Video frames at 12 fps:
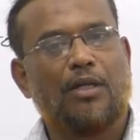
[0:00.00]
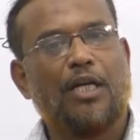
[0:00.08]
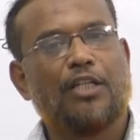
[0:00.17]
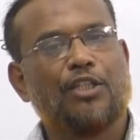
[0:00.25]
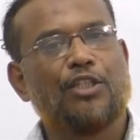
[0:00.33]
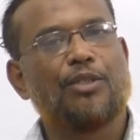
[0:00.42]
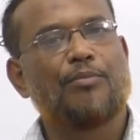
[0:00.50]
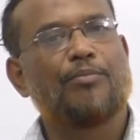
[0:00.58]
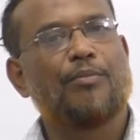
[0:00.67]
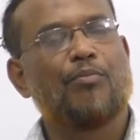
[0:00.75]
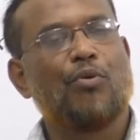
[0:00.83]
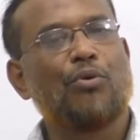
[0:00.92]
একটা
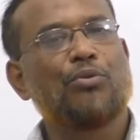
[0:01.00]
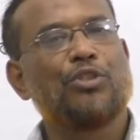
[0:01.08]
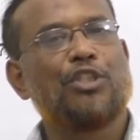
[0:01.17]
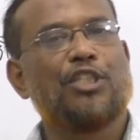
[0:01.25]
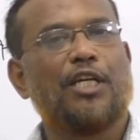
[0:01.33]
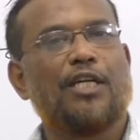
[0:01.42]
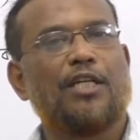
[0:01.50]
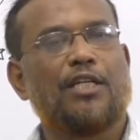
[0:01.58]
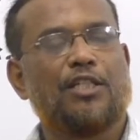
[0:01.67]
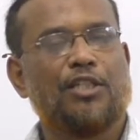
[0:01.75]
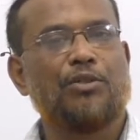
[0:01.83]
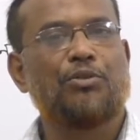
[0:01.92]
বড় যে জায়গাটা
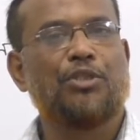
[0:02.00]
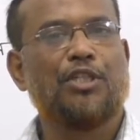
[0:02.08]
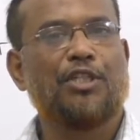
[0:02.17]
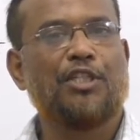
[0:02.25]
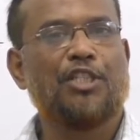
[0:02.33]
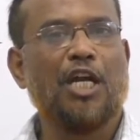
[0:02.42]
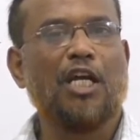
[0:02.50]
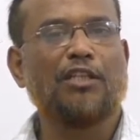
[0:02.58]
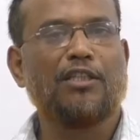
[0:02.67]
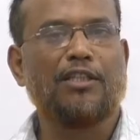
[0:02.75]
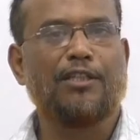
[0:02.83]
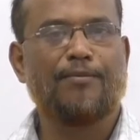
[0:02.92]
সেটা হচ্ছে একটা
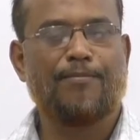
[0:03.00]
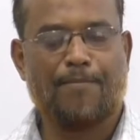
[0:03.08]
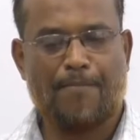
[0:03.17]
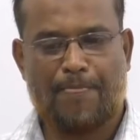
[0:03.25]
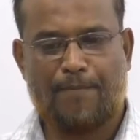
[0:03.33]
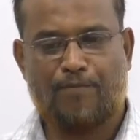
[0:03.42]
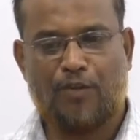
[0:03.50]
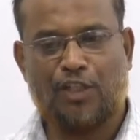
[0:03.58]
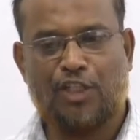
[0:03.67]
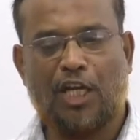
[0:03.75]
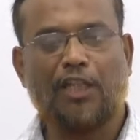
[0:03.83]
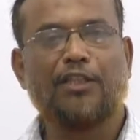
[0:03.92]
শান্তি এই
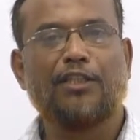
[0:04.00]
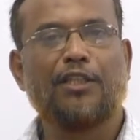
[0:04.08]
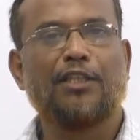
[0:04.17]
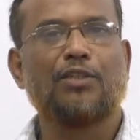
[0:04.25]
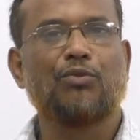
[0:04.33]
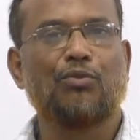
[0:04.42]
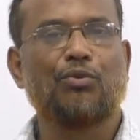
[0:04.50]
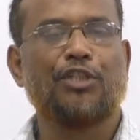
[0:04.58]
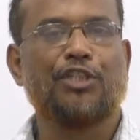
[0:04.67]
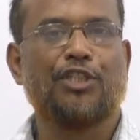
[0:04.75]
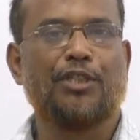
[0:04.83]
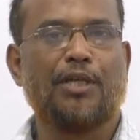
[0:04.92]
শান্তিটা কিন্তু
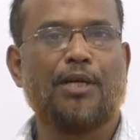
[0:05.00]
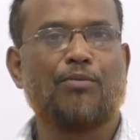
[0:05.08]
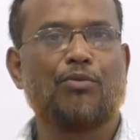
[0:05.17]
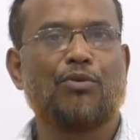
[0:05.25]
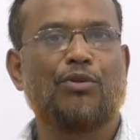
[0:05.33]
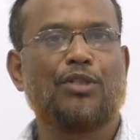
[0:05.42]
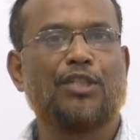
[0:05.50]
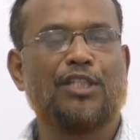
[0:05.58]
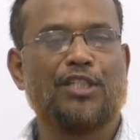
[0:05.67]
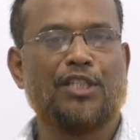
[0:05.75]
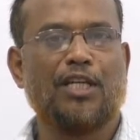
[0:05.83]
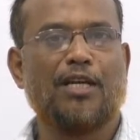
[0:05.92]
রয়েছে এবং
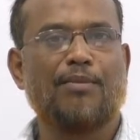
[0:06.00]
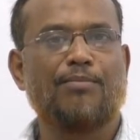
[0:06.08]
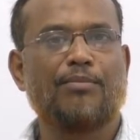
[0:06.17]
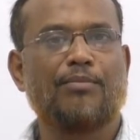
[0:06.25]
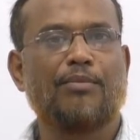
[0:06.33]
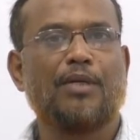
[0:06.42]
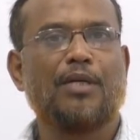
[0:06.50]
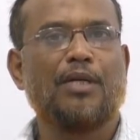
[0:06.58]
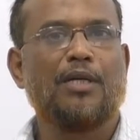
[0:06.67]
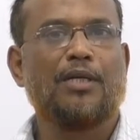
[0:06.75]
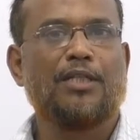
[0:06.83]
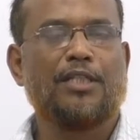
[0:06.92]
ইসলাম
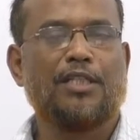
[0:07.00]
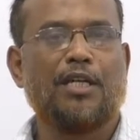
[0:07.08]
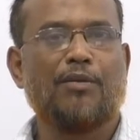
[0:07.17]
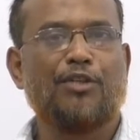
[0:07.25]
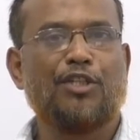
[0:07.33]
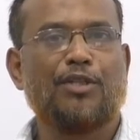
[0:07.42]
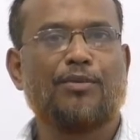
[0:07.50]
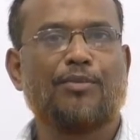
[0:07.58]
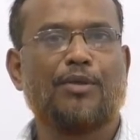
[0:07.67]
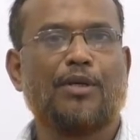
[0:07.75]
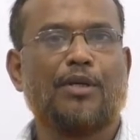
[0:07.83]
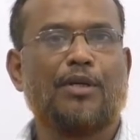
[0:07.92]
ইসলামী
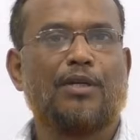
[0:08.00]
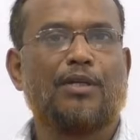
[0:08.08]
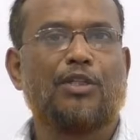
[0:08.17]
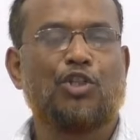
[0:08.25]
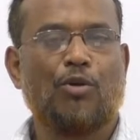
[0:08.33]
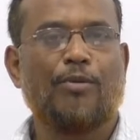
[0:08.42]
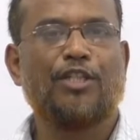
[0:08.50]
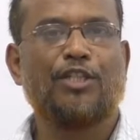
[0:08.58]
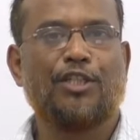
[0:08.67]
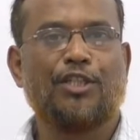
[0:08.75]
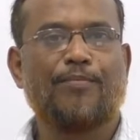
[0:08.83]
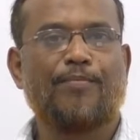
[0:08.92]
সমাজে
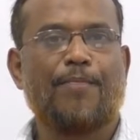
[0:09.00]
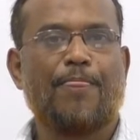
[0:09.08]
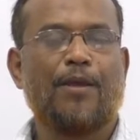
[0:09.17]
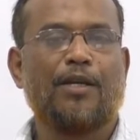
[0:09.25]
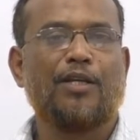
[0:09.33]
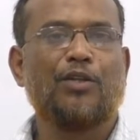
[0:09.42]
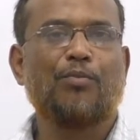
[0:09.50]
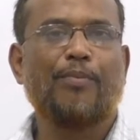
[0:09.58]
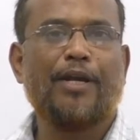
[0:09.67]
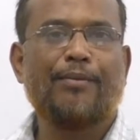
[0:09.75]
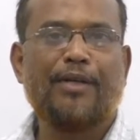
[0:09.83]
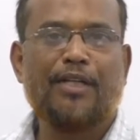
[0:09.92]
কিন্তু
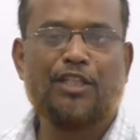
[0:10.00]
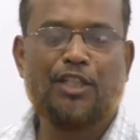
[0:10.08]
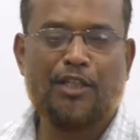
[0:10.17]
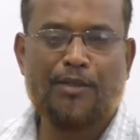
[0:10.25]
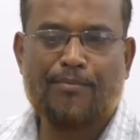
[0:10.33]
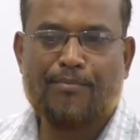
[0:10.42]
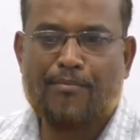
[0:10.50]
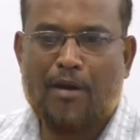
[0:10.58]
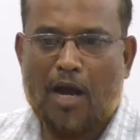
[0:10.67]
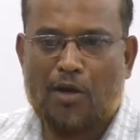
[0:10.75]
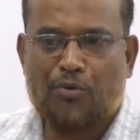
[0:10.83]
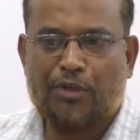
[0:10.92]
পারিবারিক যে
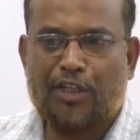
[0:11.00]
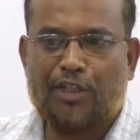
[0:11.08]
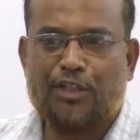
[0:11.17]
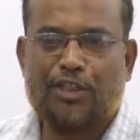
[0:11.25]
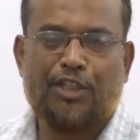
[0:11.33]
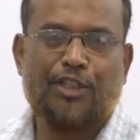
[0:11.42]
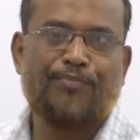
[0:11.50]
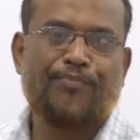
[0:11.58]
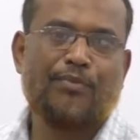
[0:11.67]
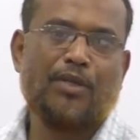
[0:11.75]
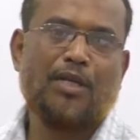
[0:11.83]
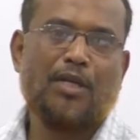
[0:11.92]
ভাঙনের যে
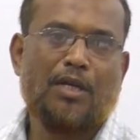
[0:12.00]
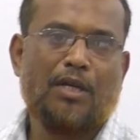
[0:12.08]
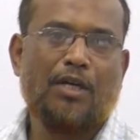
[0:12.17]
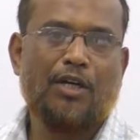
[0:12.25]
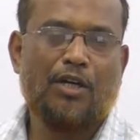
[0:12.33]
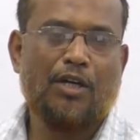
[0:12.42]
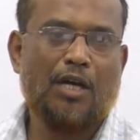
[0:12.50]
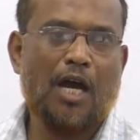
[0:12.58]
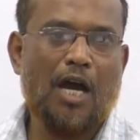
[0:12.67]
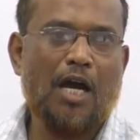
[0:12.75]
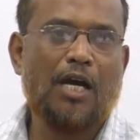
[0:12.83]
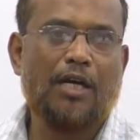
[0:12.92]

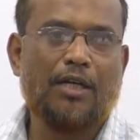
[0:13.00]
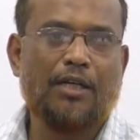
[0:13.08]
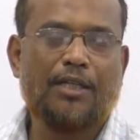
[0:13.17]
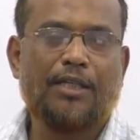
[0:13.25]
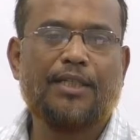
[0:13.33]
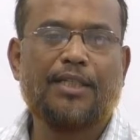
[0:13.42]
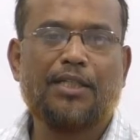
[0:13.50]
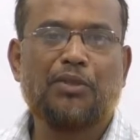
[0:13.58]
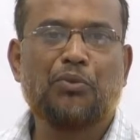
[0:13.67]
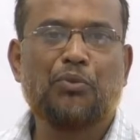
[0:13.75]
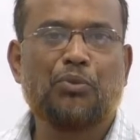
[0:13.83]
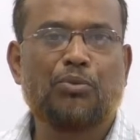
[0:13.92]
হার এটা
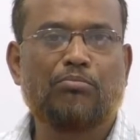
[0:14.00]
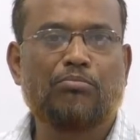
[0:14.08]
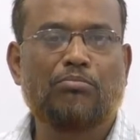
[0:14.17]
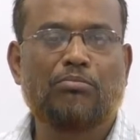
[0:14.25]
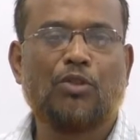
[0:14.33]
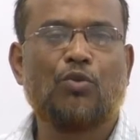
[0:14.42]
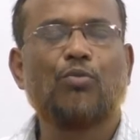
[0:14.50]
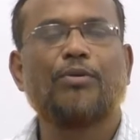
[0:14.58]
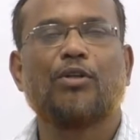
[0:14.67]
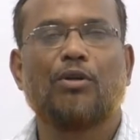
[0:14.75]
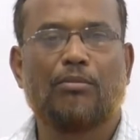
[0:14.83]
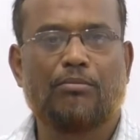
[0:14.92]
কিন্তু খুবই
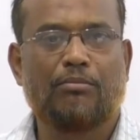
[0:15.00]
কম